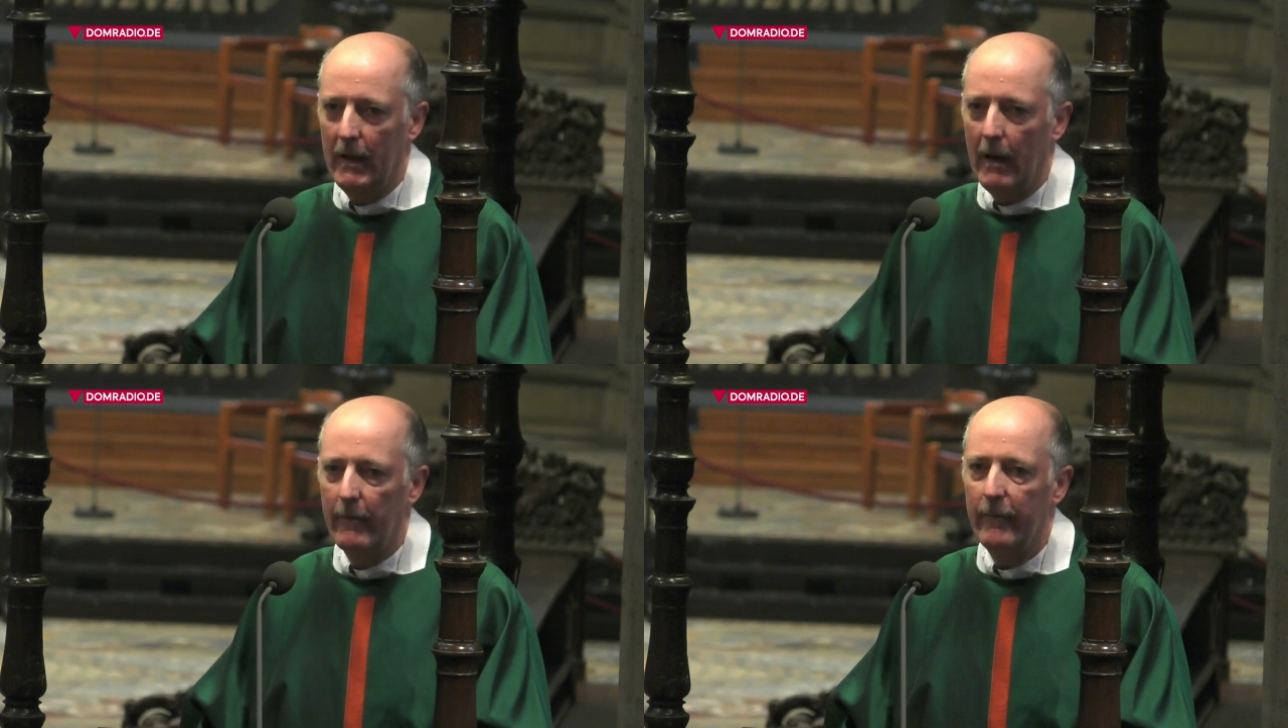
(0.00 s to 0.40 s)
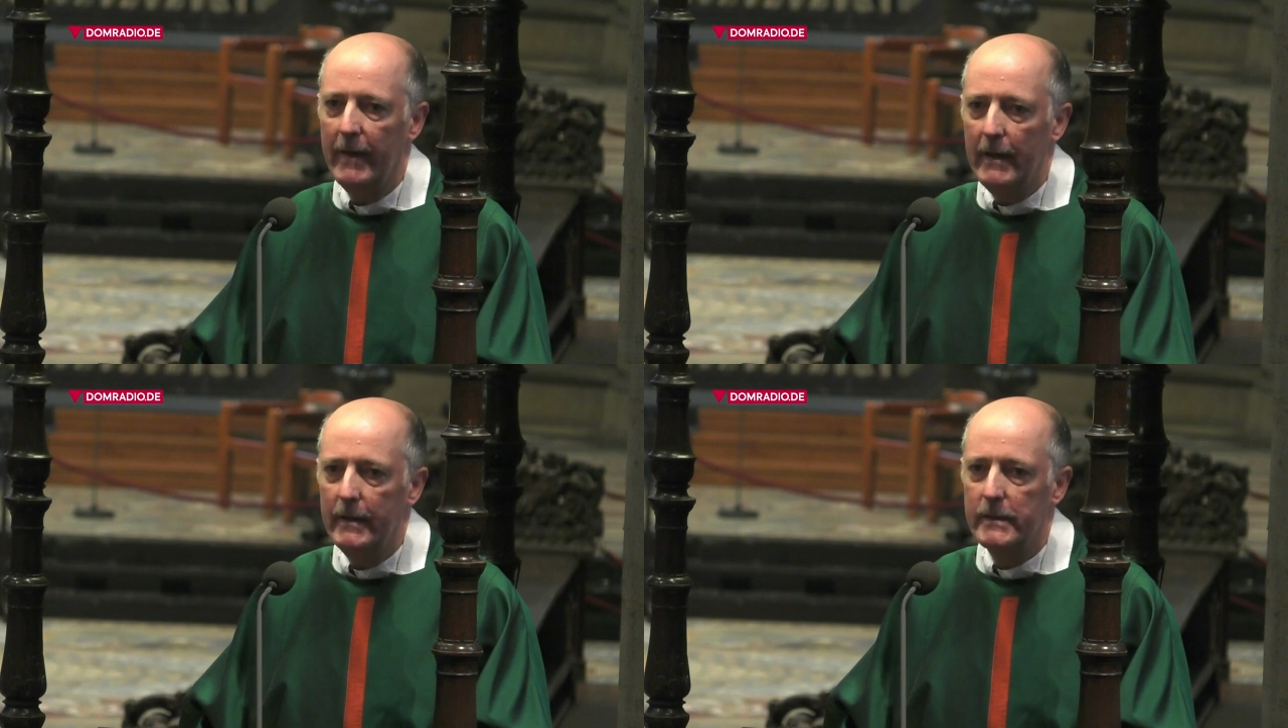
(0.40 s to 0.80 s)
Aber wir
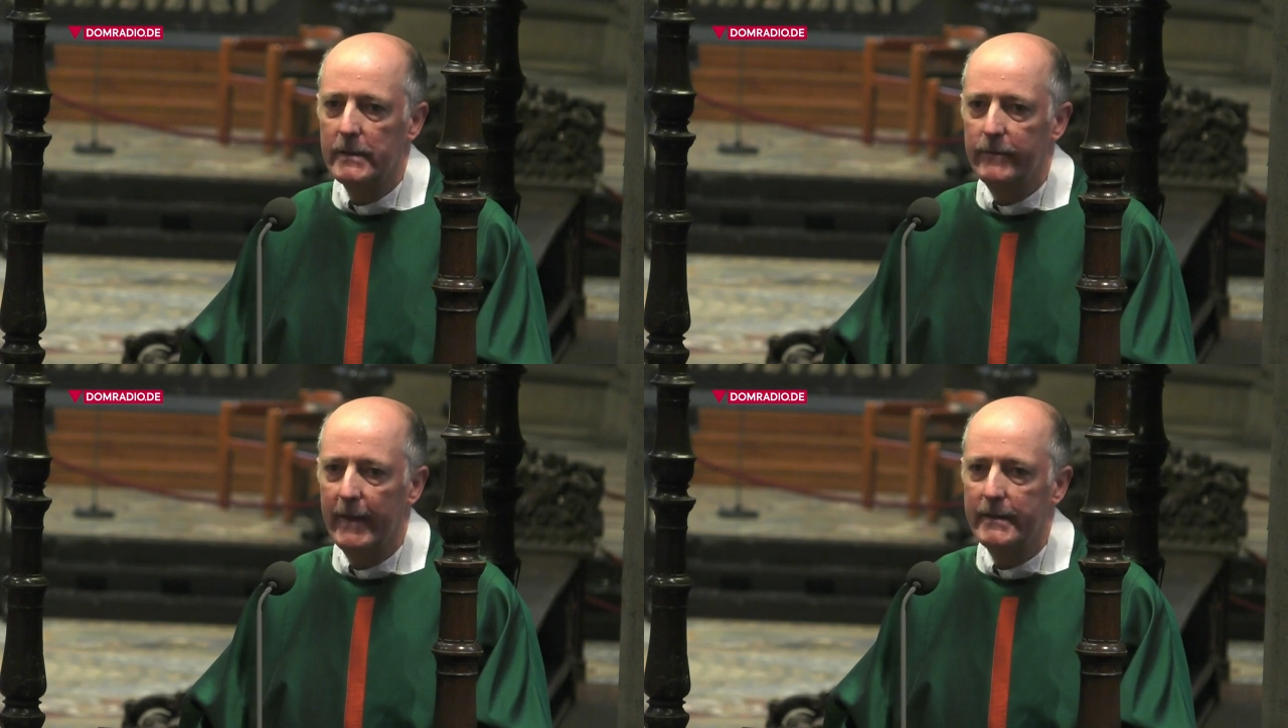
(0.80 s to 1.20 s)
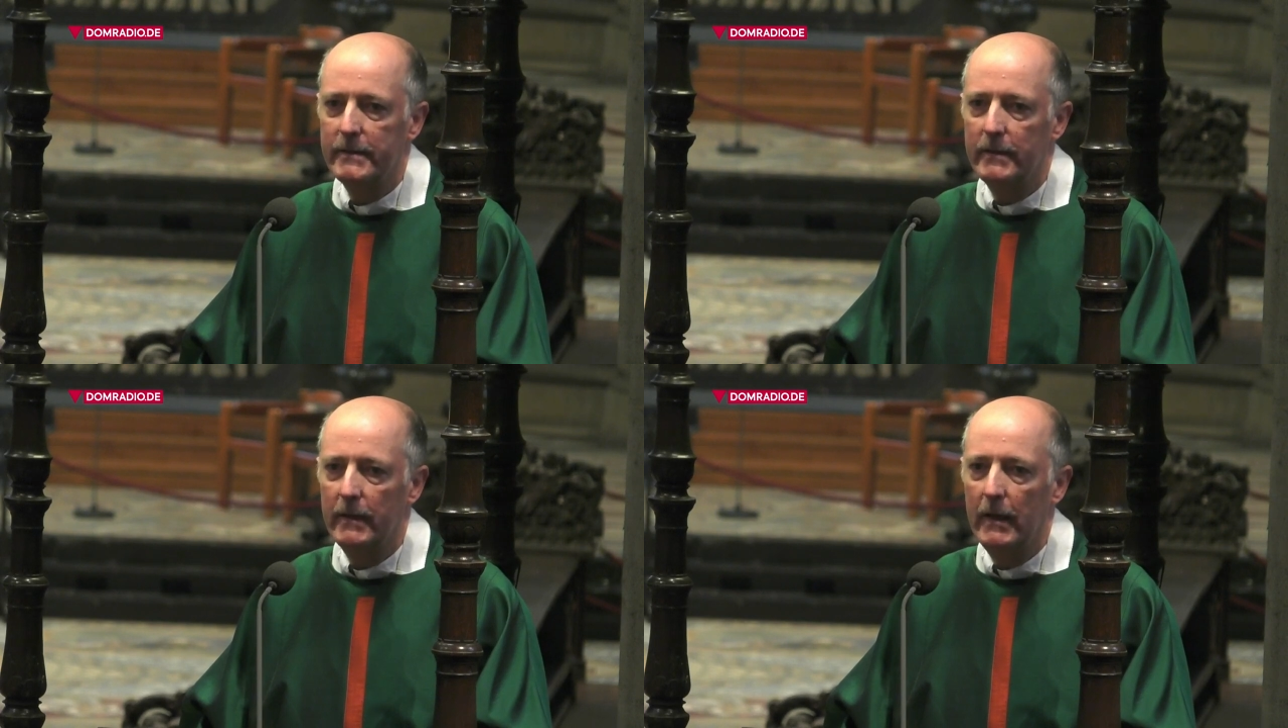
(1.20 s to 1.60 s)
werden dieses
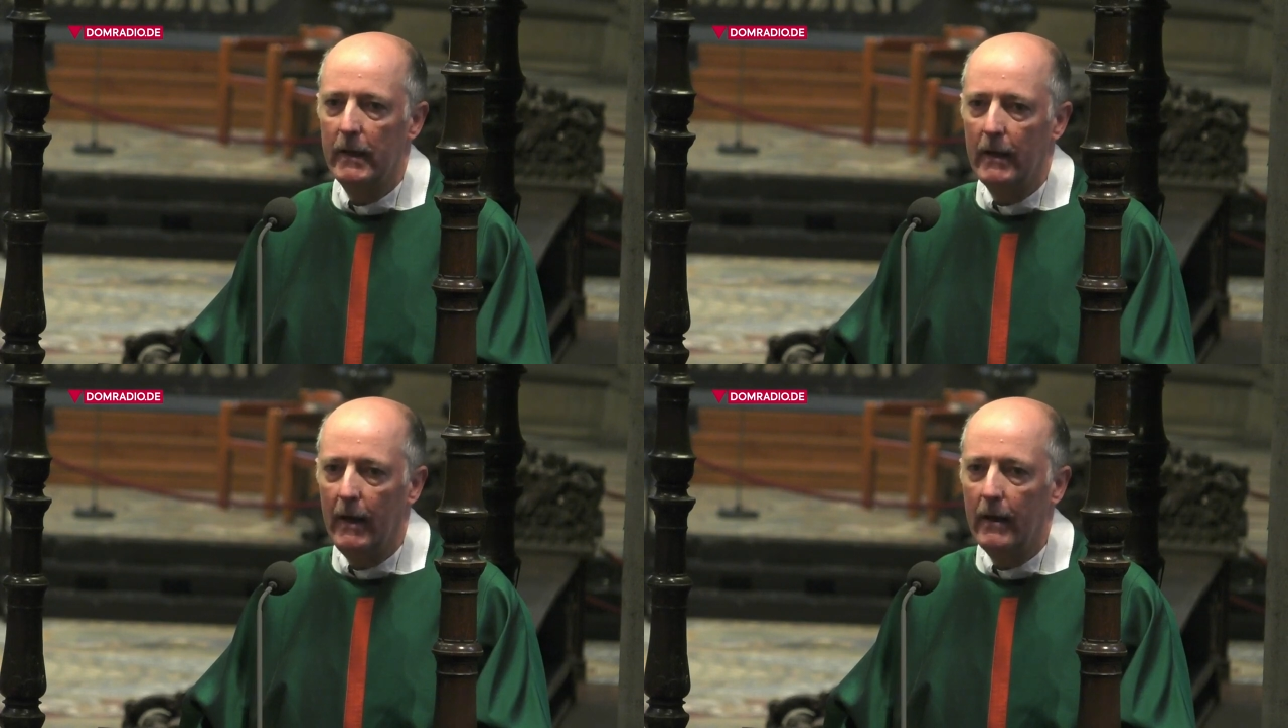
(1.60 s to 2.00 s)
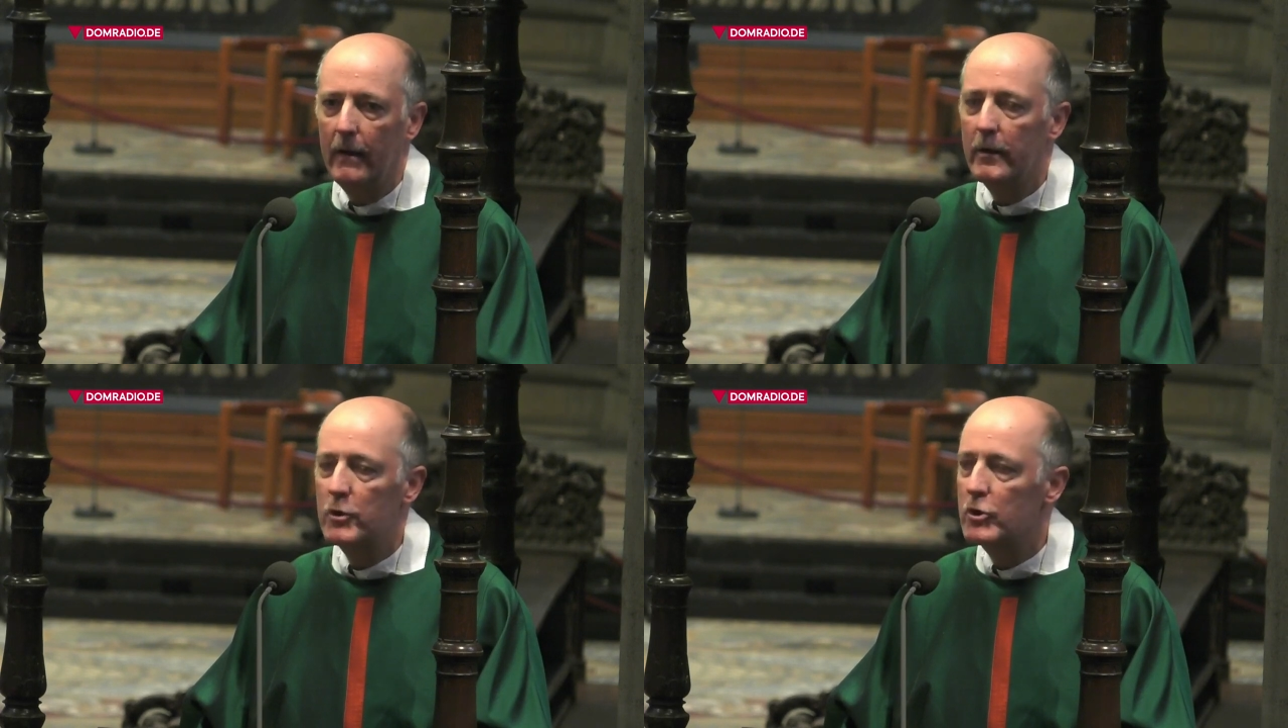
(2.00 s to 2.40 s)
Fest in
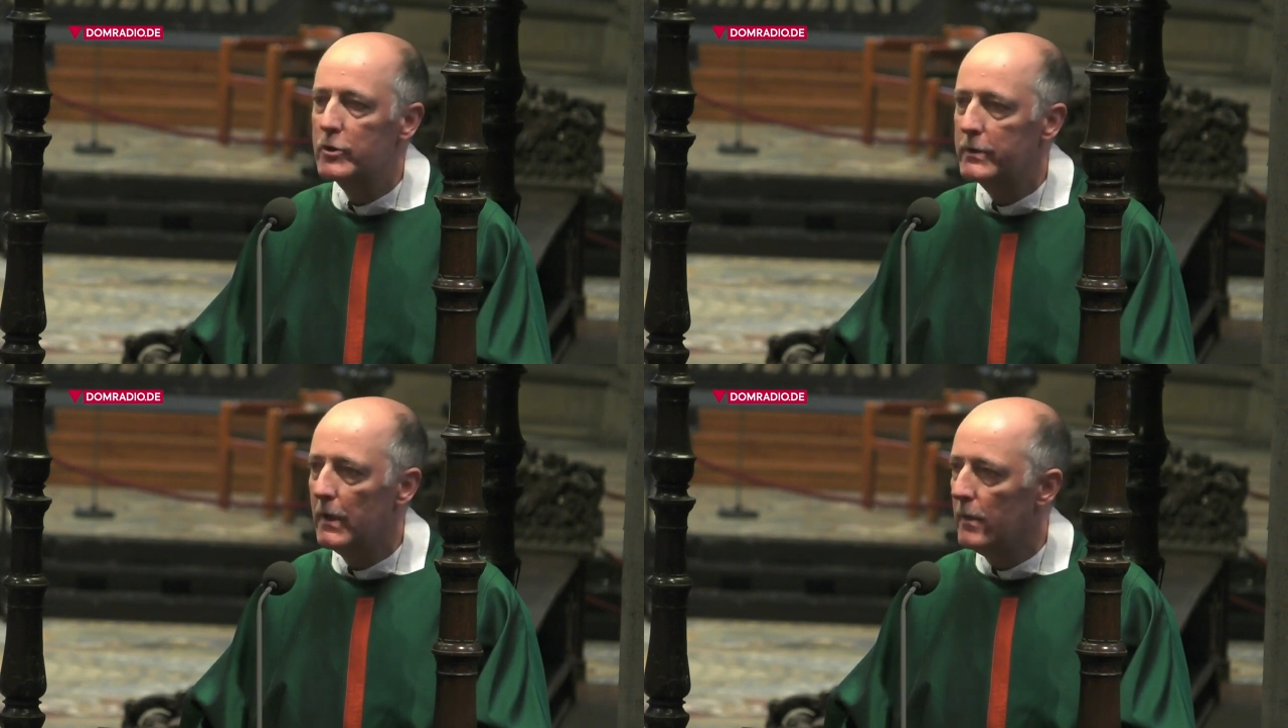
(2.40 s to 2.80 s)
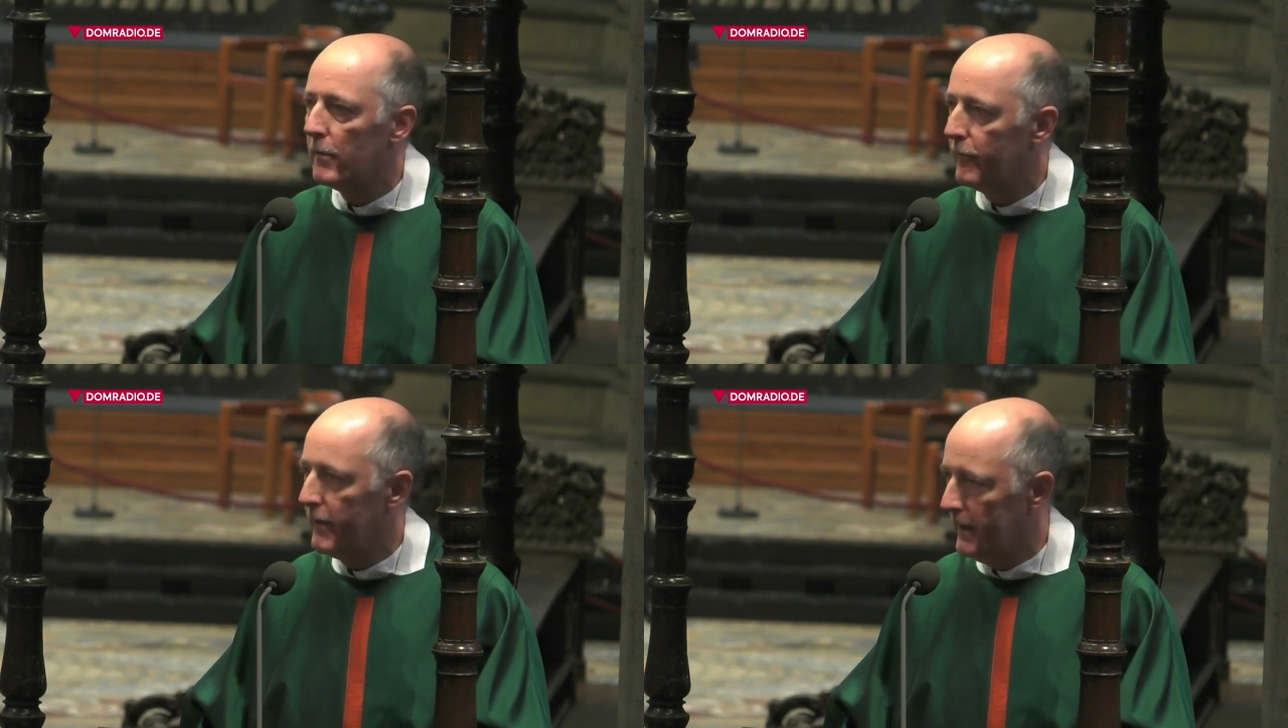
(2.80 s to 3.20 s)
aller
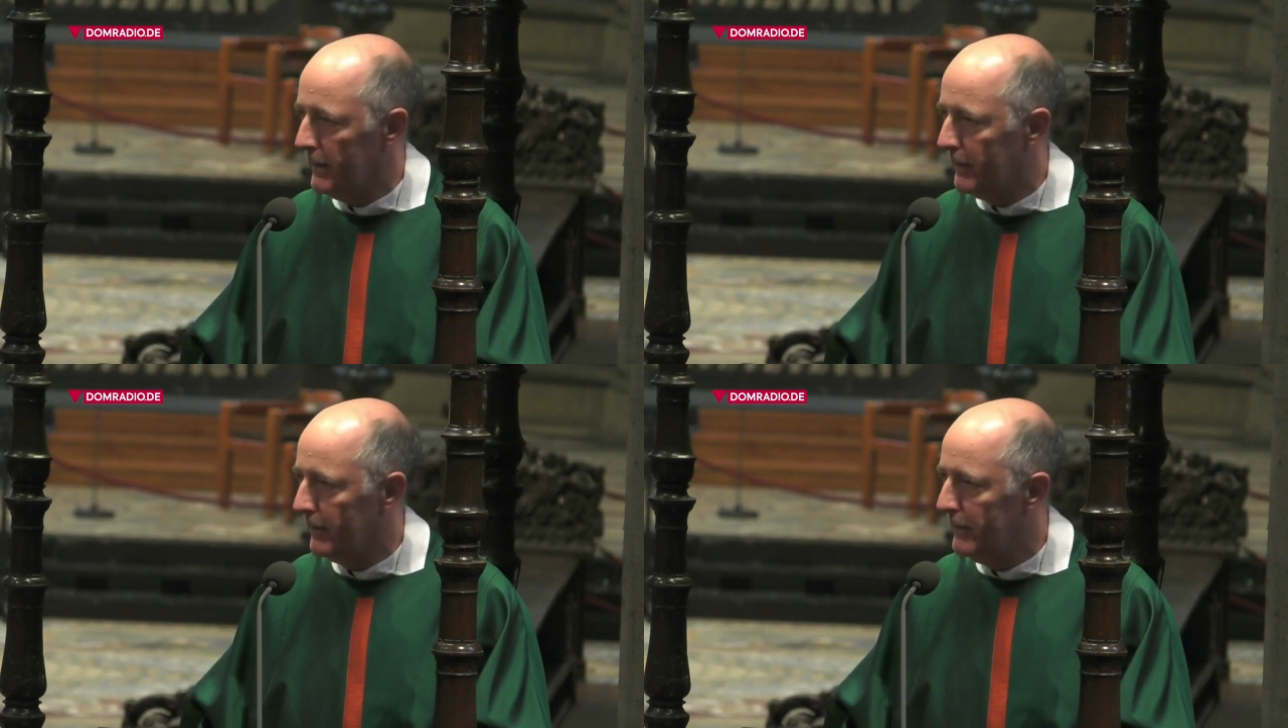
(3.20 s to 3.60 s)
Stille feiern,